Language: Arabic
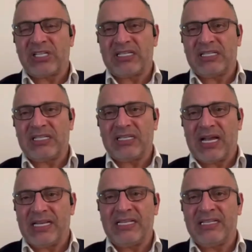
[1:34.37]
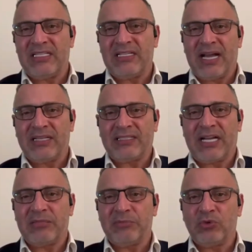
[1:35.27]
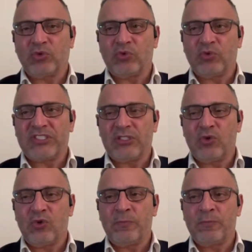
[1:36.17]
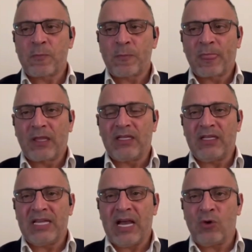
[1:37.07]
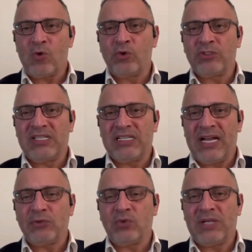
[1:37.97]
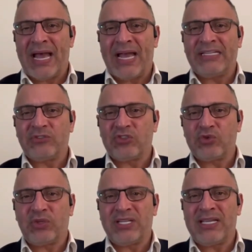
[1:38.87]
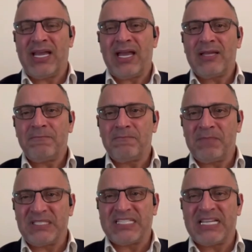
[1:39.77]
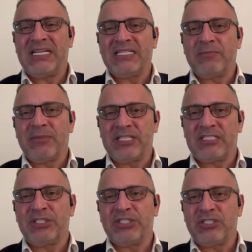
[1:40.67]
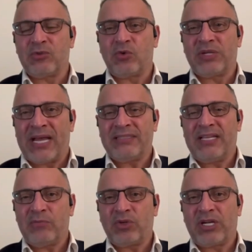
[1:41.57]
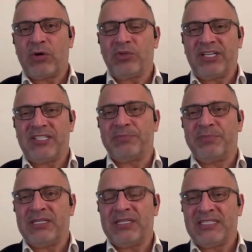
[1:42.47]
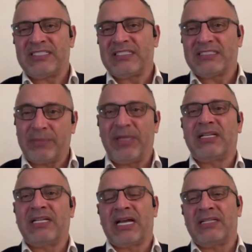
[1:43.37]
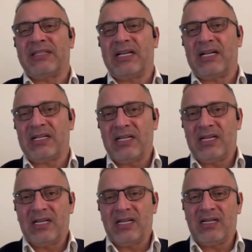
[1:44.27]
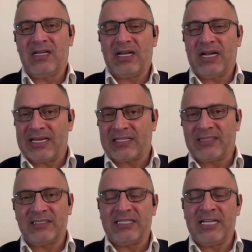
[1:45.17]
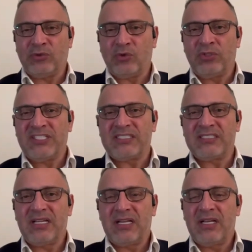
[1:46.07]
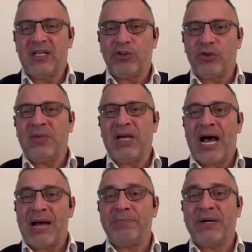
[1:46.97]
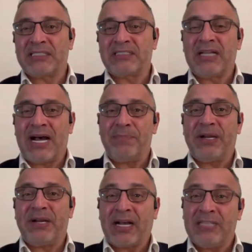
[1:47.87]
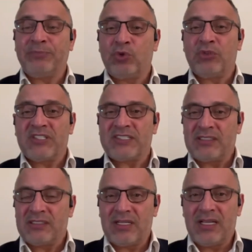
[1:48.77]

لك الخلل اللي تعاني منه تونس اليوم آه، يعود لانه العائله الدستوريه ما زالت ما نجمتش يكون عندها مكون حزبي اساسي قبل كان عندها آه، حركه نداء تونس ثم عبرت عبر قلب تونس